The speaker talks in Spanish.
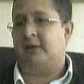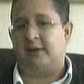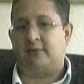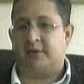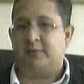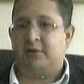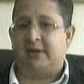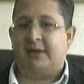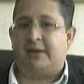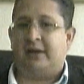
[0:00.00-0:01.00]
Recordemos
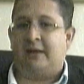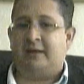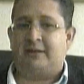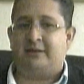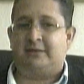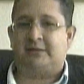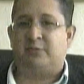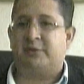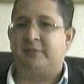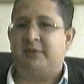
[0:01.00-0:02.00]
que se
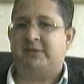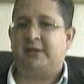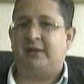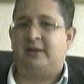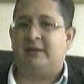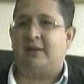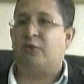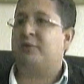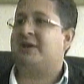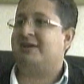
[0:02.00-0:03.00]
optimiza la
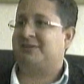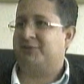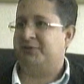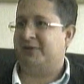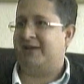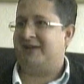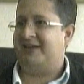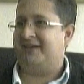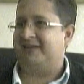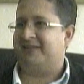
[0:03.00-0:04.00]
ubicación de
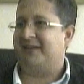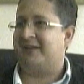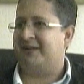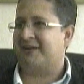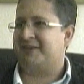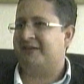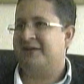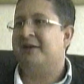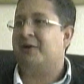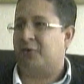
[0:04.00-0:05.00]
la, alerta
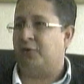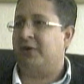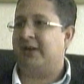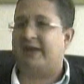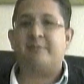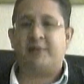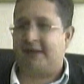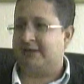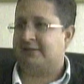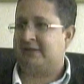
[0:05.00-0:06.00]
con el
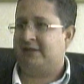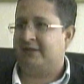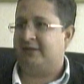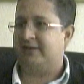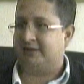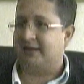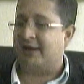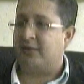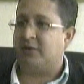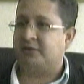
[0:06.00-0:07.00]
GPS
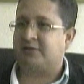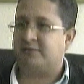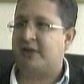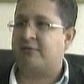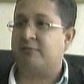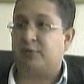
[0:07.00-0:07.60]
integrado a los smartphones.